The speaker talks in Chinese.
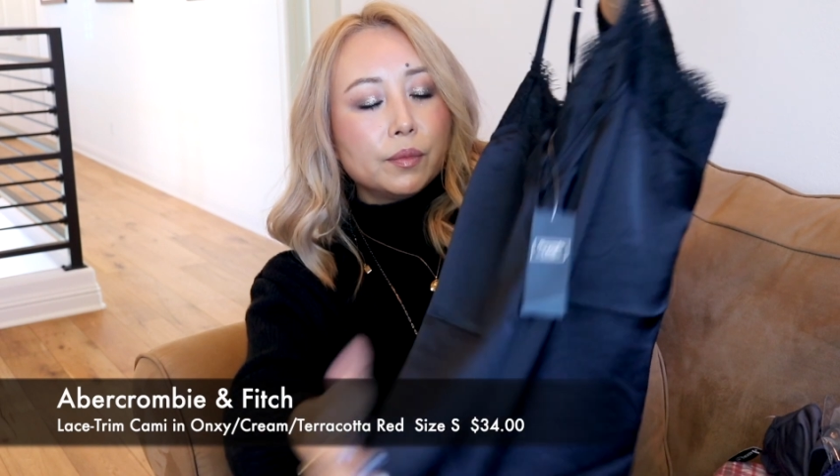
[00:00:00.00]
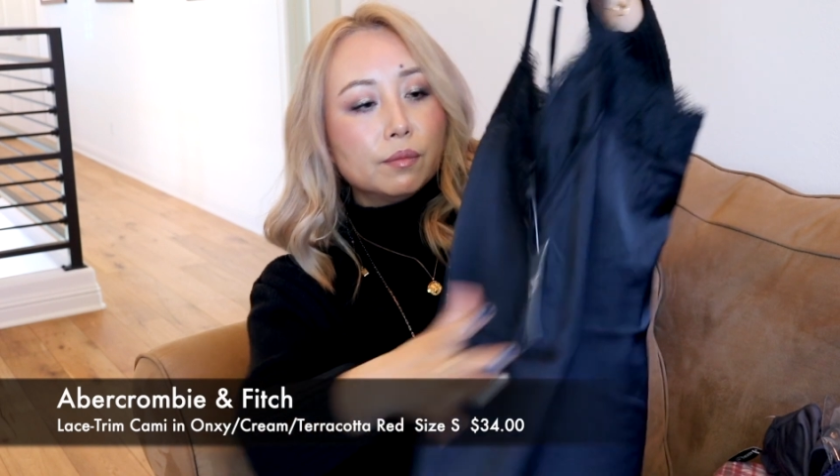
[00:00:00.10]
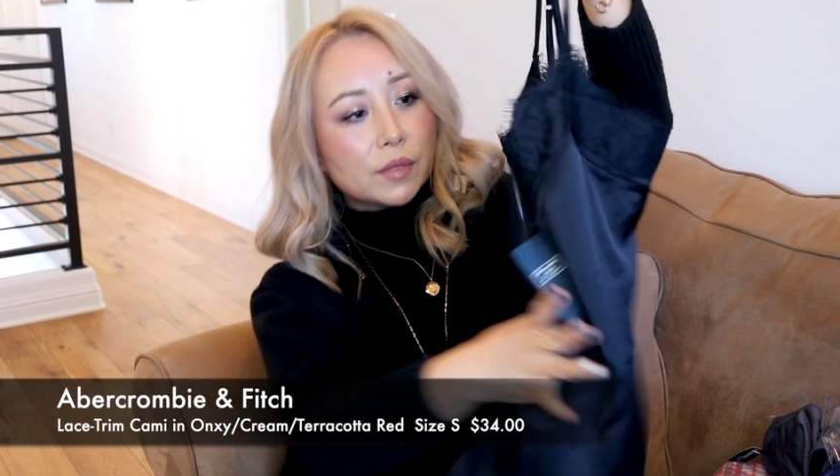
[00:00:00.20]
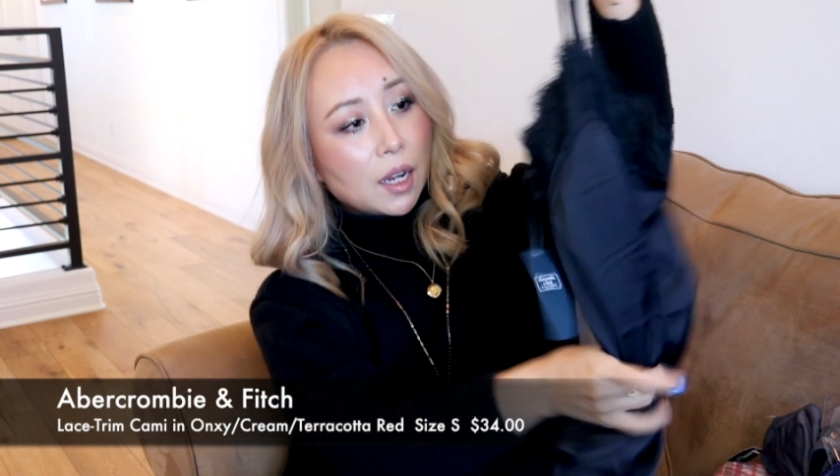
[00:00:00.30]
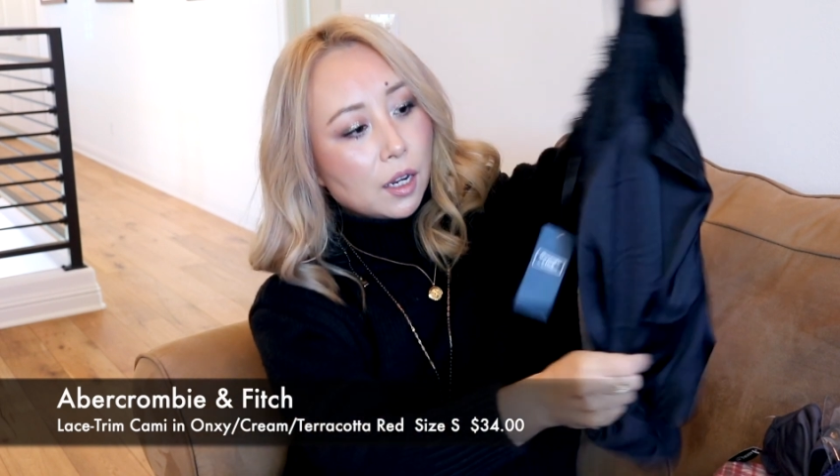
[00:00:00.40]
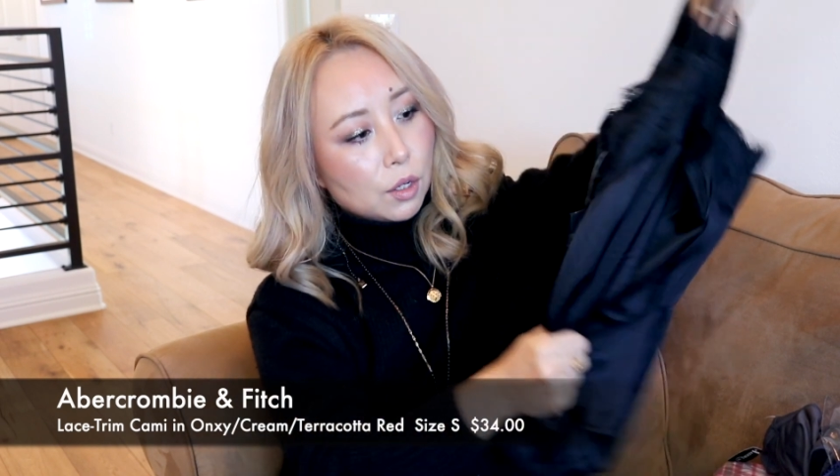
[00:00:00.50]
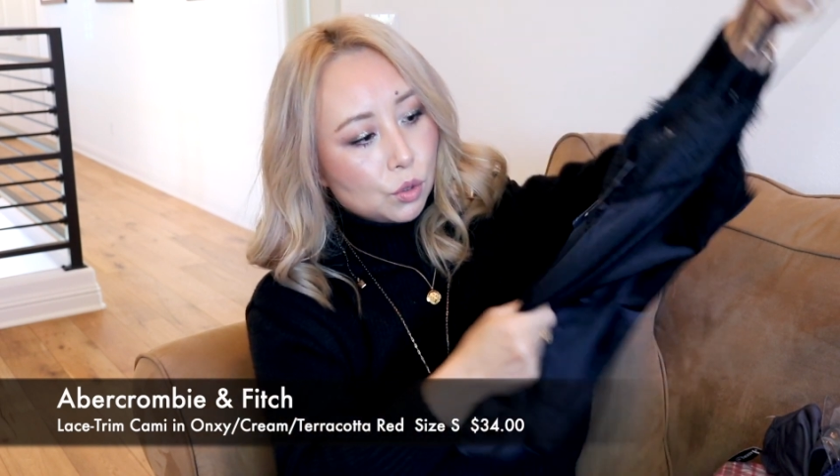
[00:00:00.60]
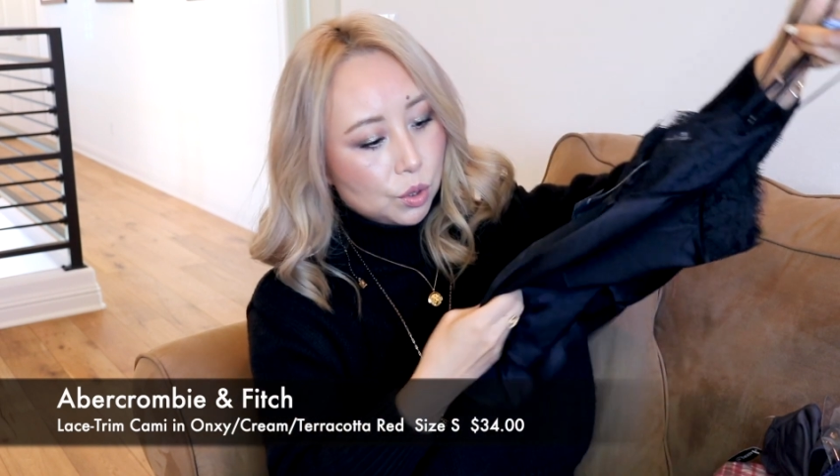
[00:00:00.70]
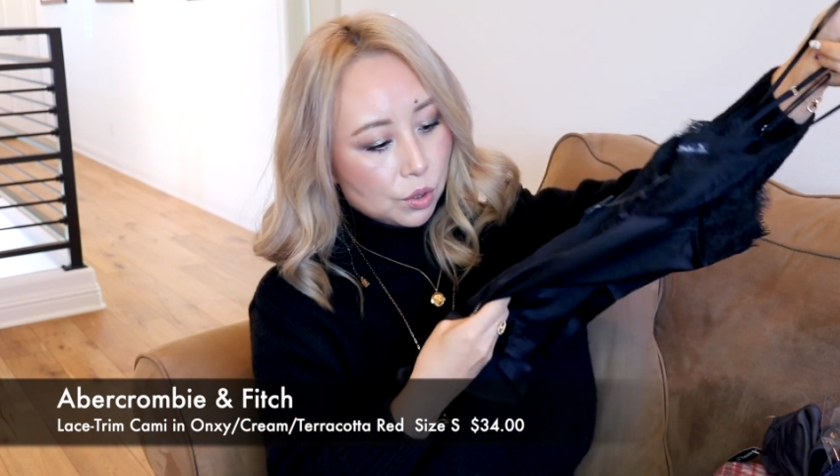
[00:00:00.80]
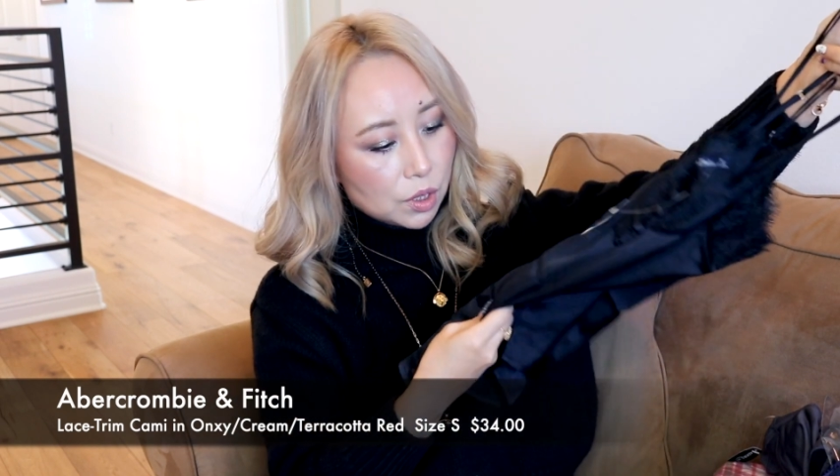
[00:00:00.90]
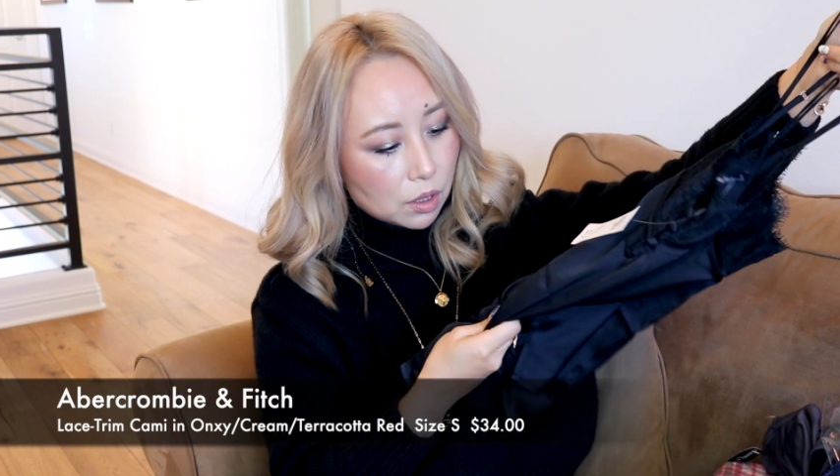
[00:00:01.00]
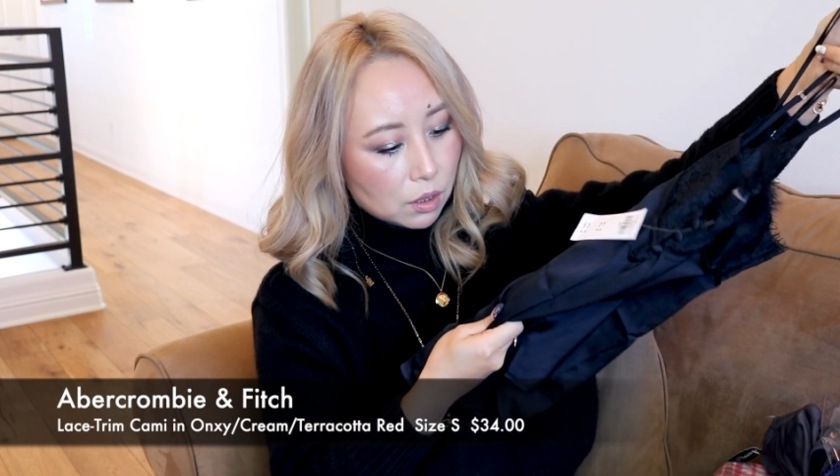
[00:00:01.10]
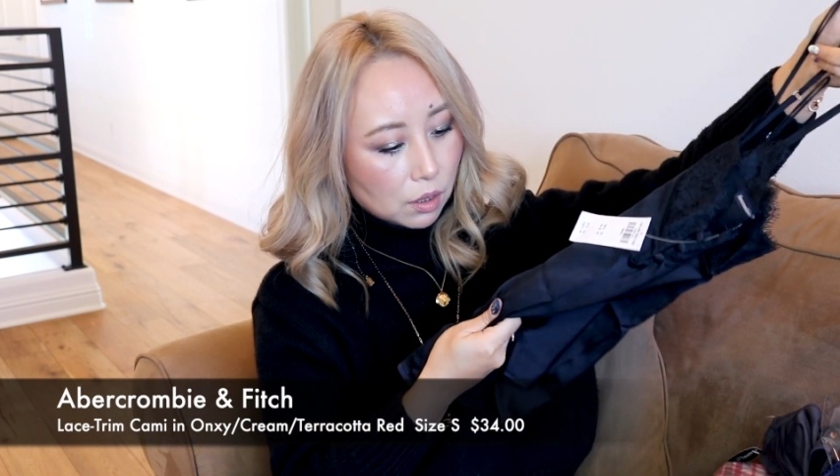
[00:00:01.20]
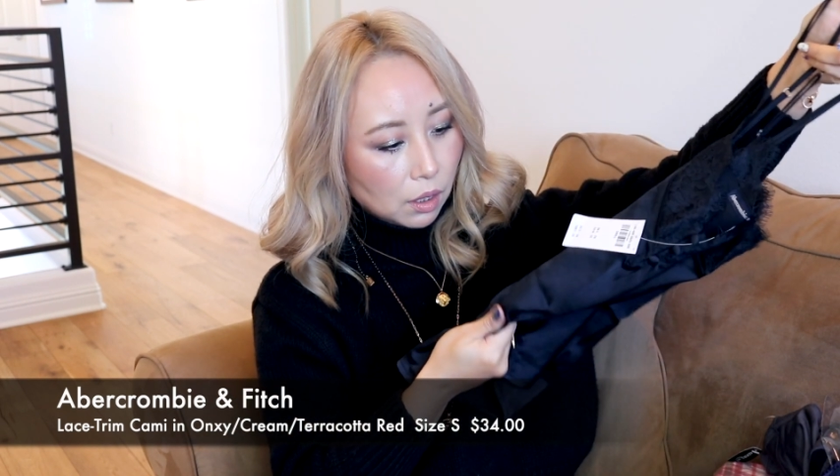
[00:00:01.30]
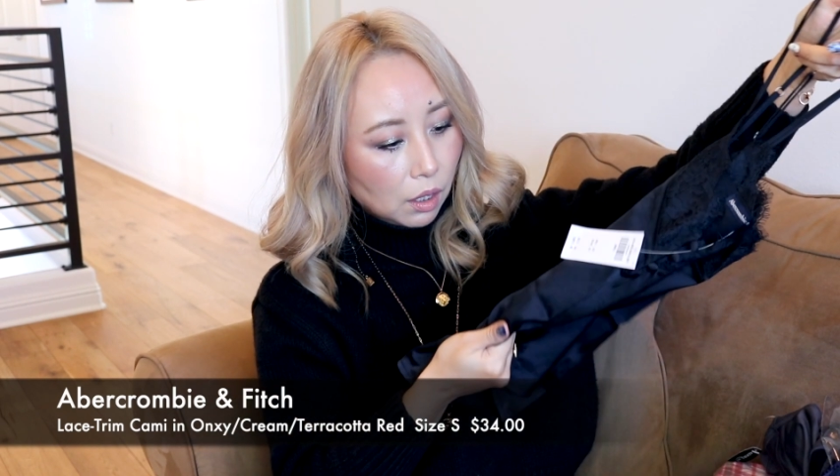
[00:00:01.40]
嗯，看上去这
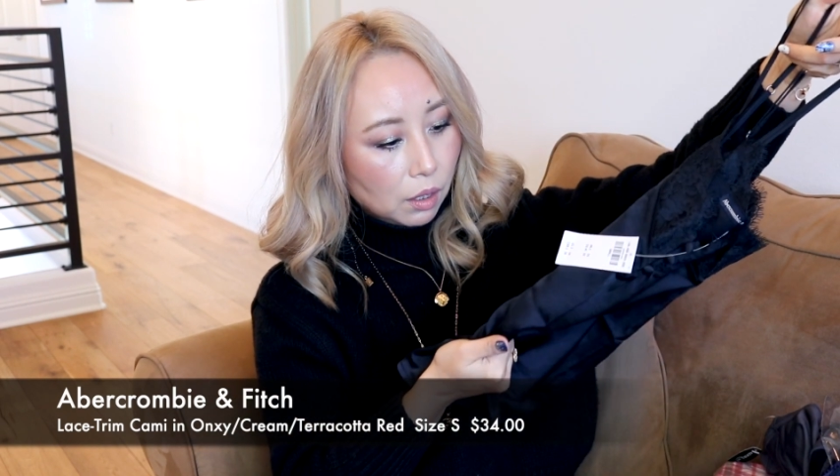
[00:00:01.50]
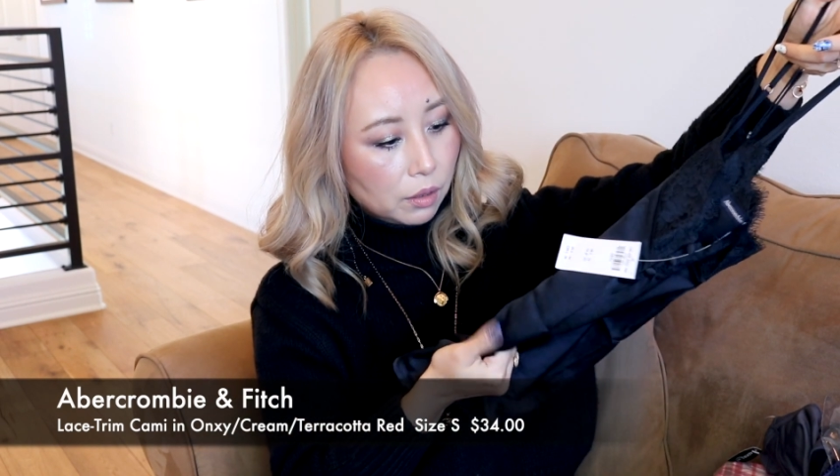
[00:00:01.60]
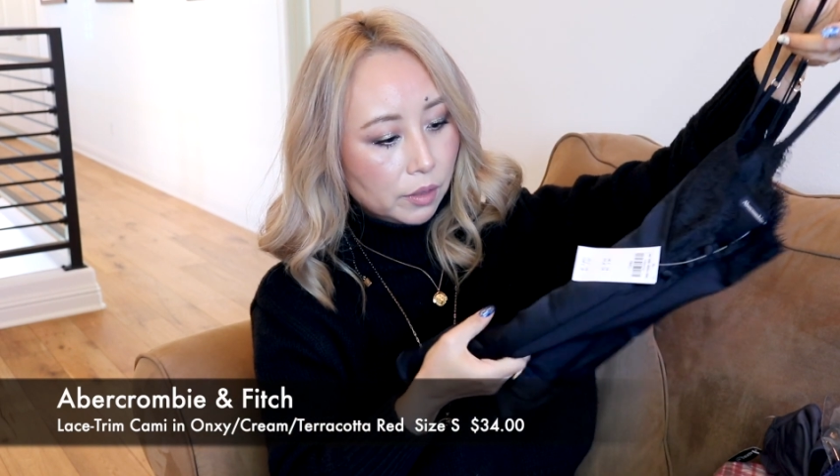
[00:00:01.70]
个